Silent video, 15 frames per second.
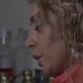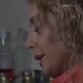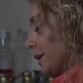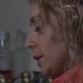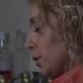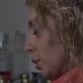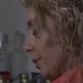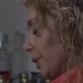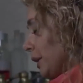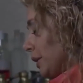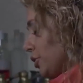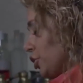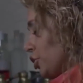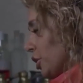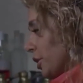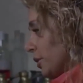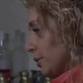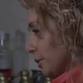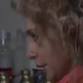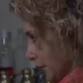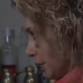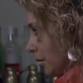هوايتك واعملي دي جي
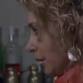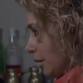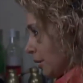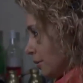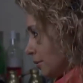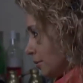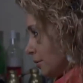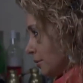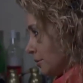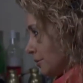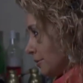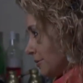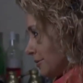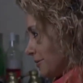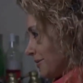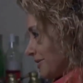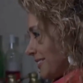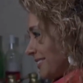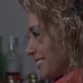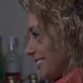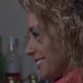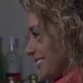منيح ممتاز